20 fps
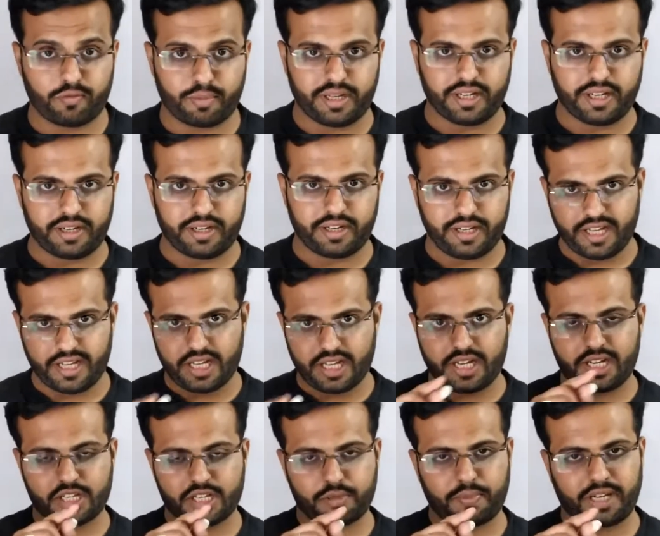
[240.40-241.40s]
of period ये
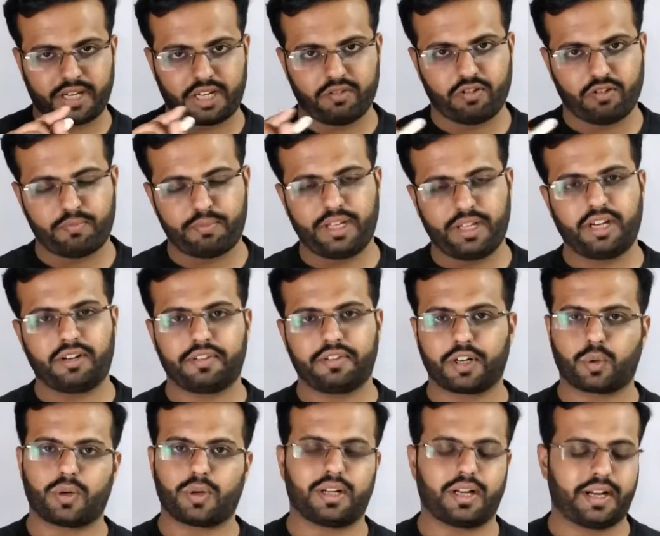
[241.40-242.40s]
irrespective of period
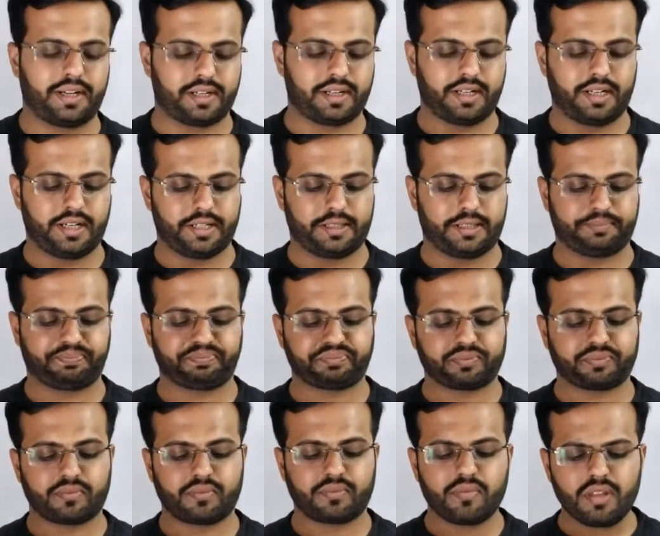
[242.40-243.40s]
वर्ड को underline कर लेना
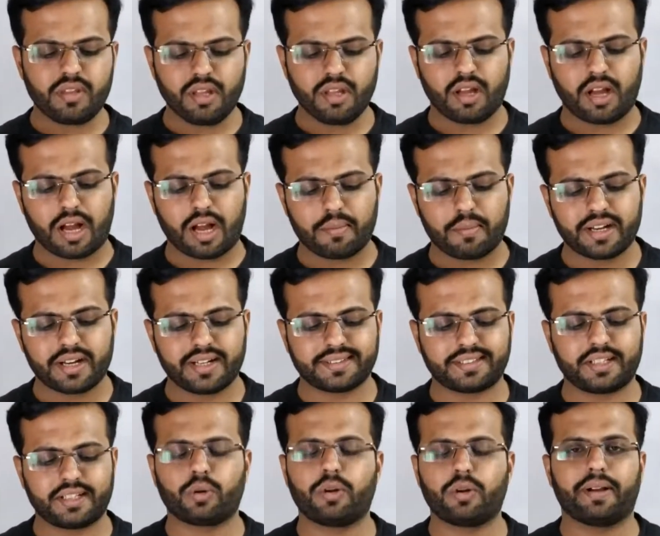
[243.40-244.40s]
अब अगर
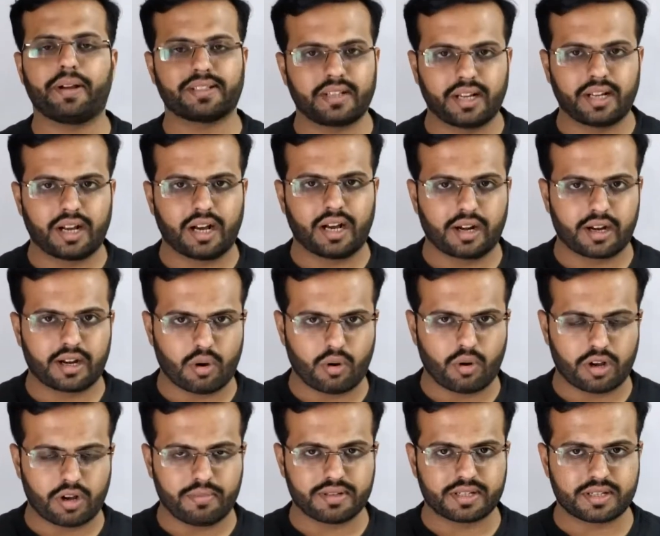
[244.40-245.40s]
इसने कोई पैसा निकाल रखा
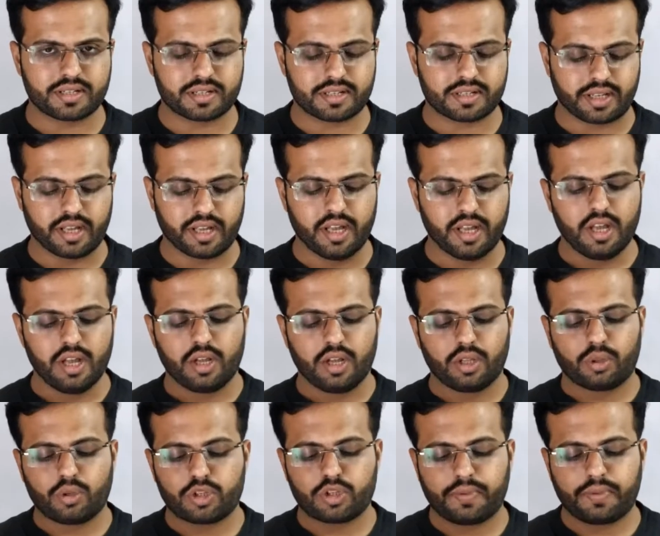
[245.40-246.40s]
होगा बिजनेस से
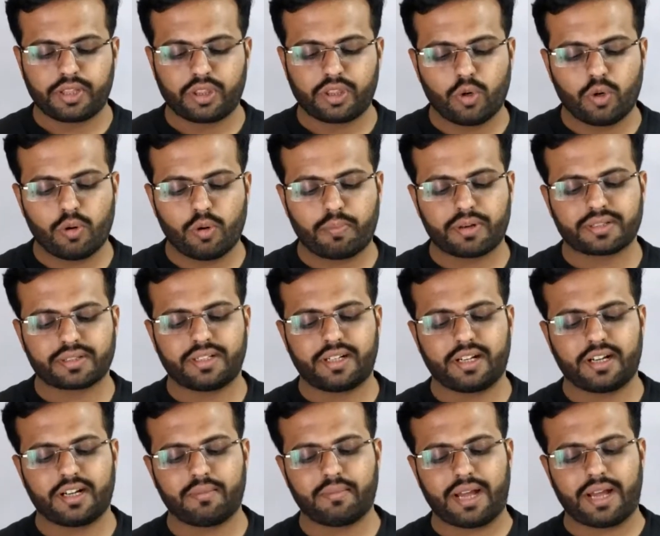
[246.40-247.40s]
तो उस पर दो
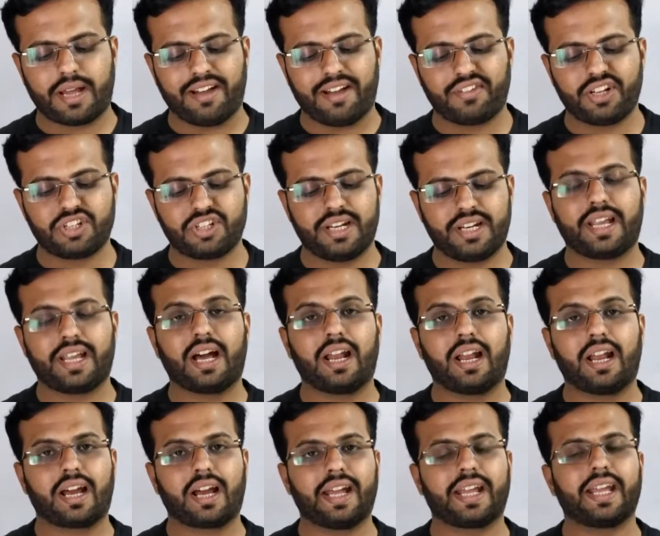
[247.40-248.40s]
परसेंट हम एवरेजली क्या
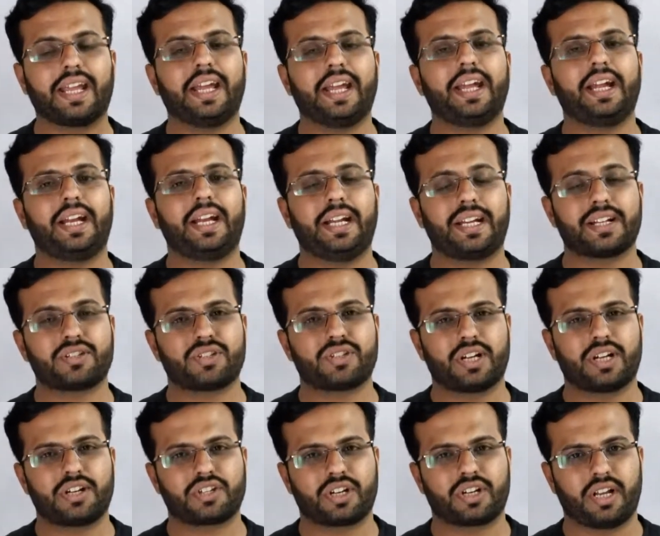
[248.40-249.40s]
लगाएंगे इंटरेस्ट
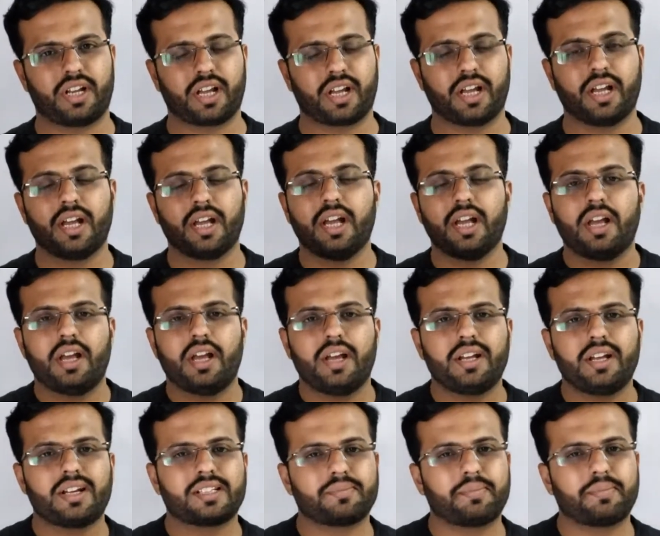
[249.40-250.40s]
चार्ज करेंगे
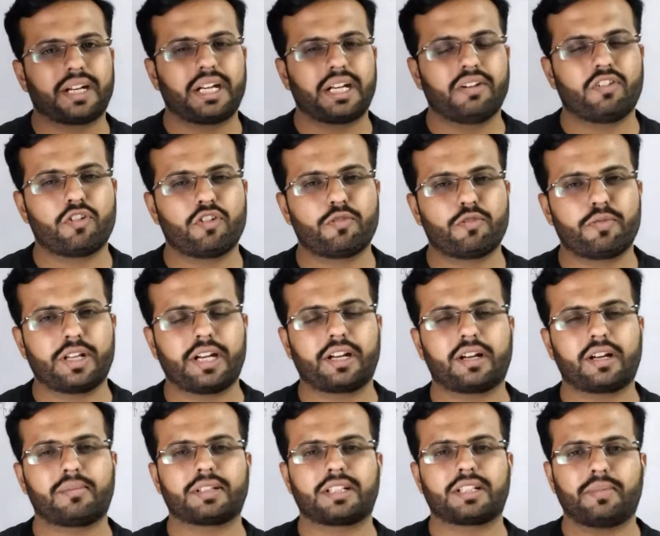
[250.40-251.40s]
इरेस्पेक्टिव ऑफ पीरियड
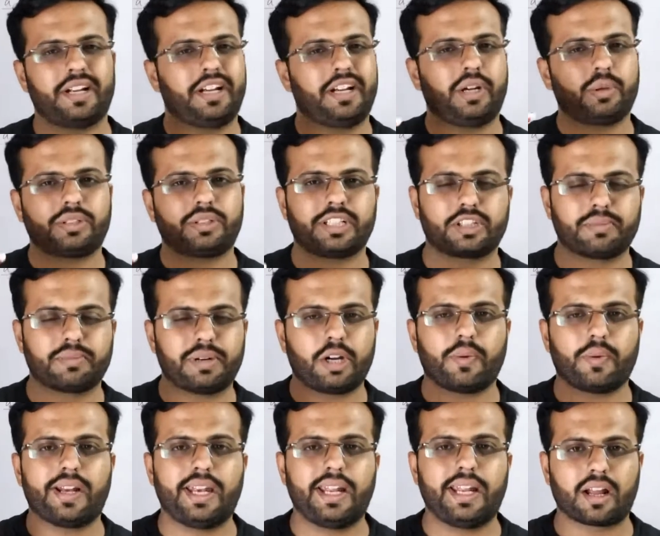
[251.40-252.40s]
का मतलब इंटू सिक्स बाय
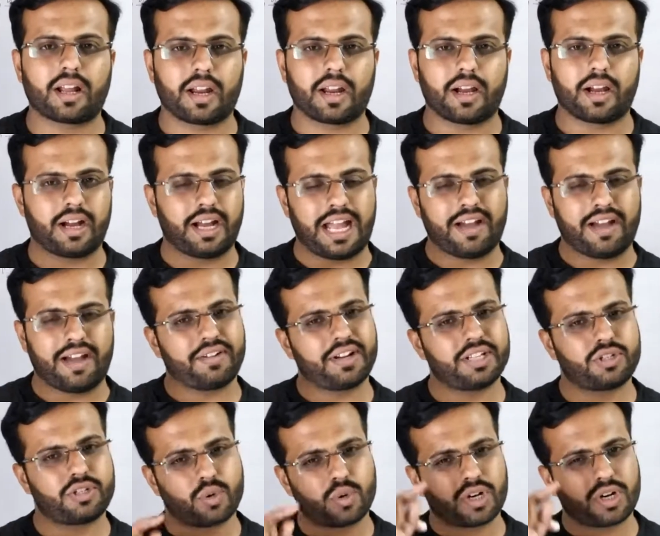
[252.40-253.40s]
ट्वेल्व नहीं करने का
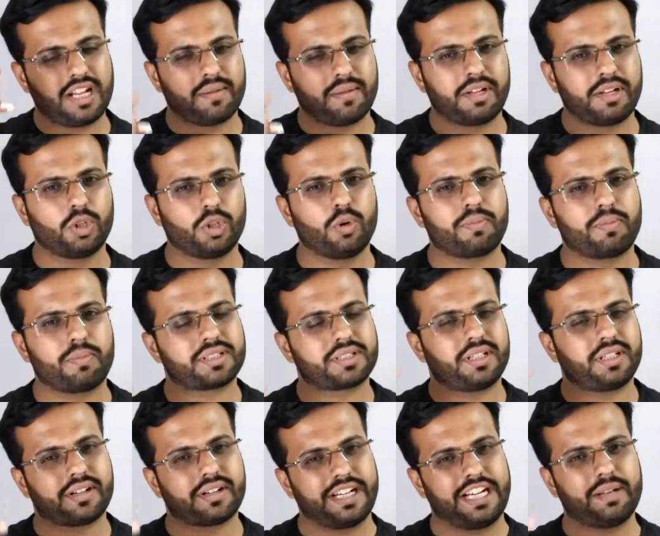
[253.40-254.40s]
एवरेज टोटली हमने दो
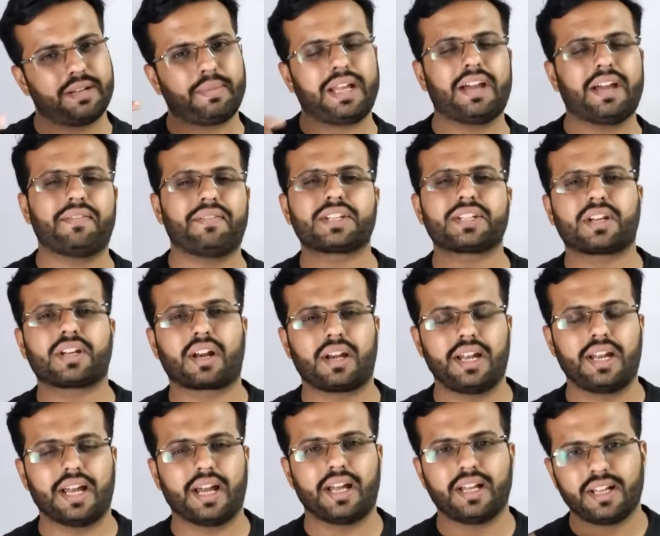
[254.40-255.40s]
परसेंट रेट में ही एवरेज कर
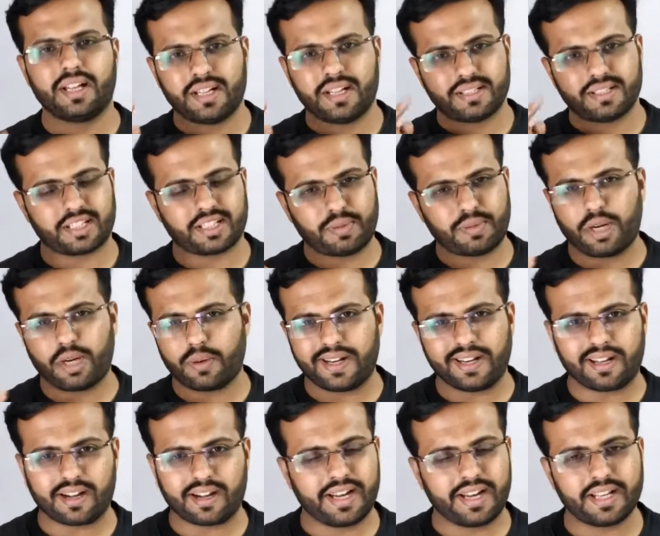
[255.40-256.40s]
लिया है सिक्स बाय
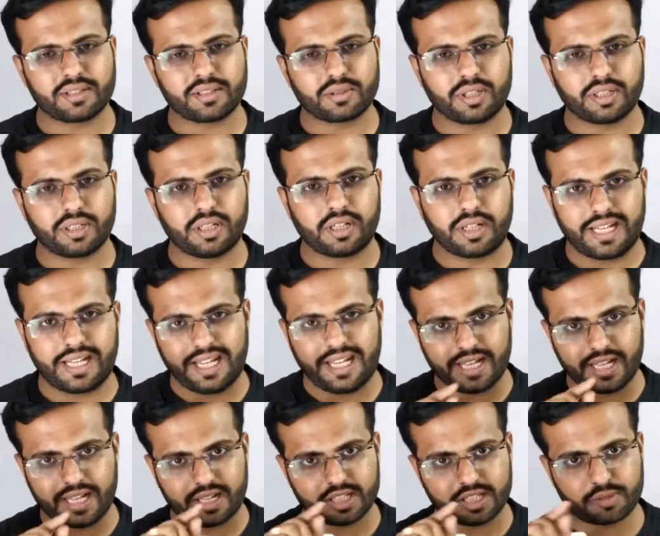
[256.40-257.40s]
ट्वेल्व करने की जरूरत नहीं
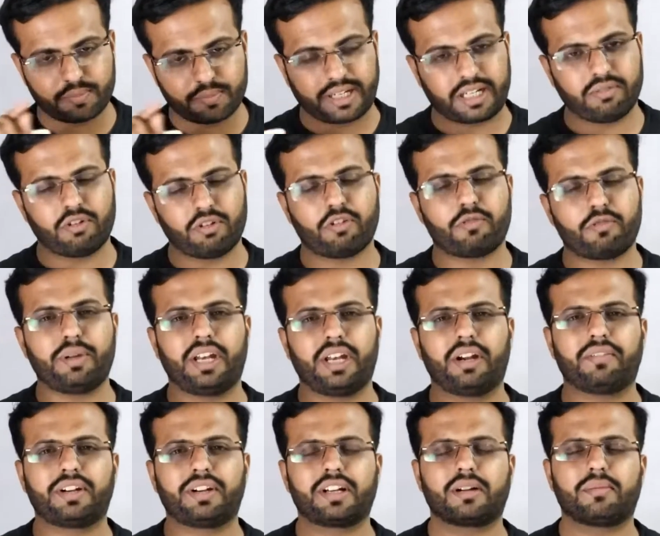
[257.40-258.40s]
है इरेस्पेक्टिव ऑफ
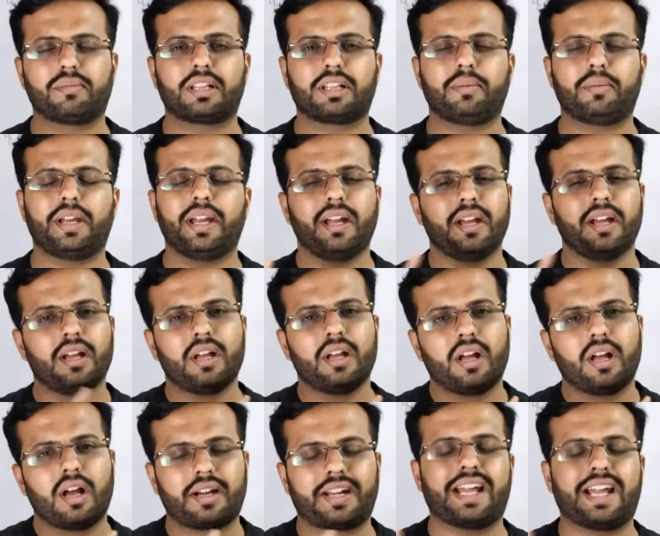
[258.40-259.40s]
पीरियड वर्ड का मतलब ये
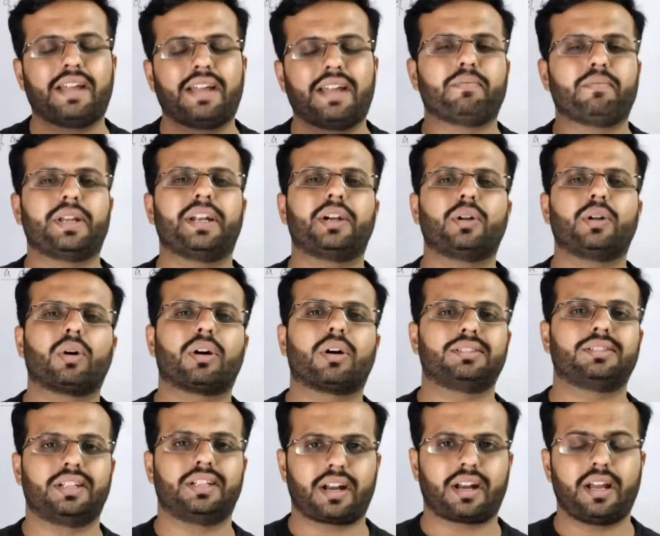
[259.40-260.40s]
टाइम पीरियड को
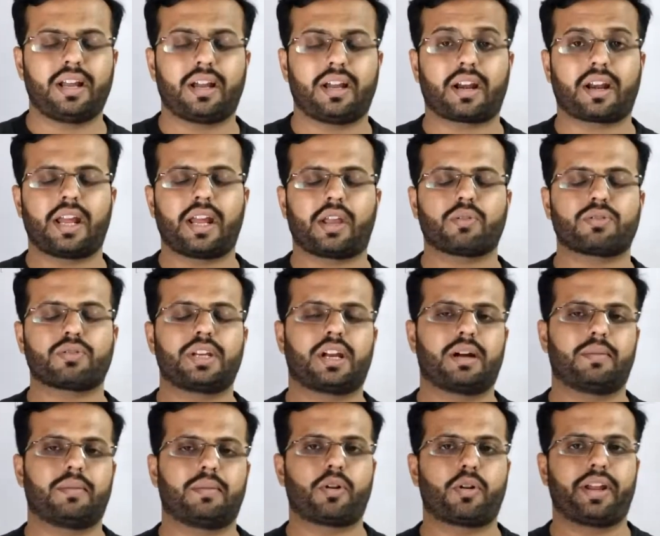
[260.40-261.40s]
कंसिडर नहीं करना है कि उसने
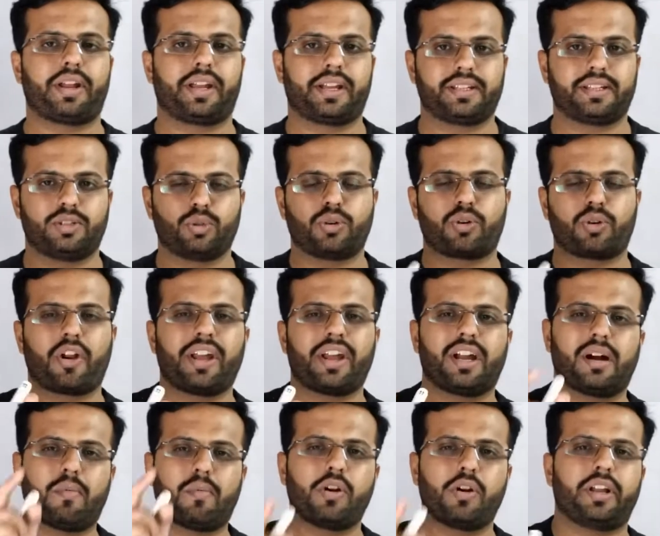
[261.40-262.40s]
कब ड्रॉइंग की जो
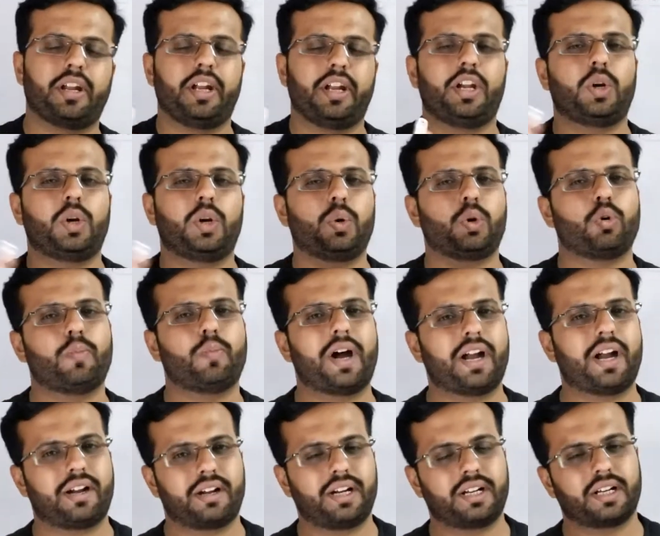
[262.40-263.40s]
ड्रॉइंग का अमाउंट है इंटू टू
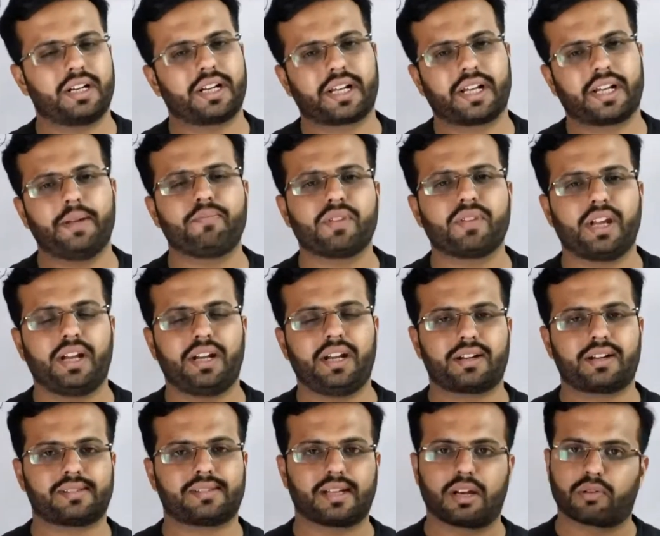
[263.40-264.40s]
बाय हंड्रेड करके
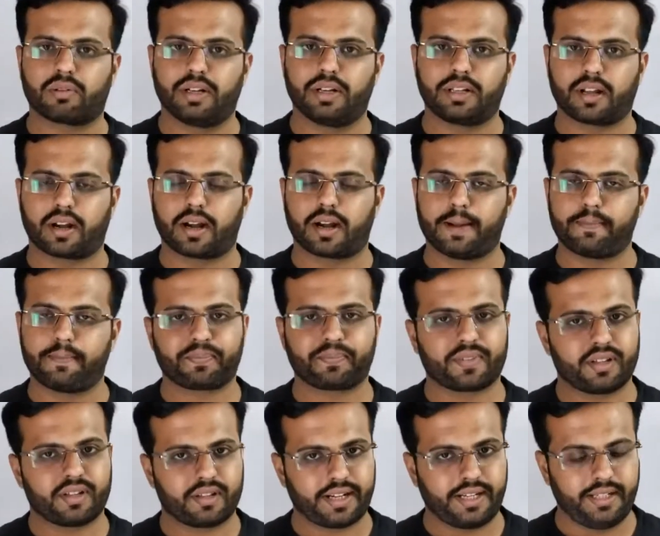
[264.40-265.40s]
इंटरेस्ट कैलकुलेट करना है
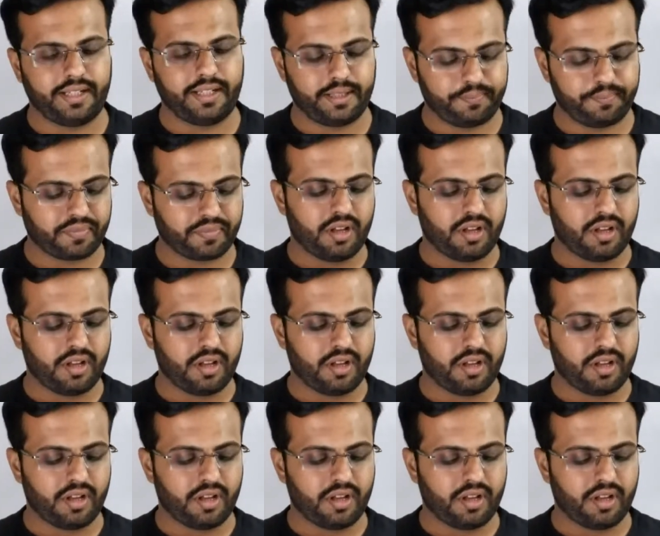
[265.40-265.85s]
राइट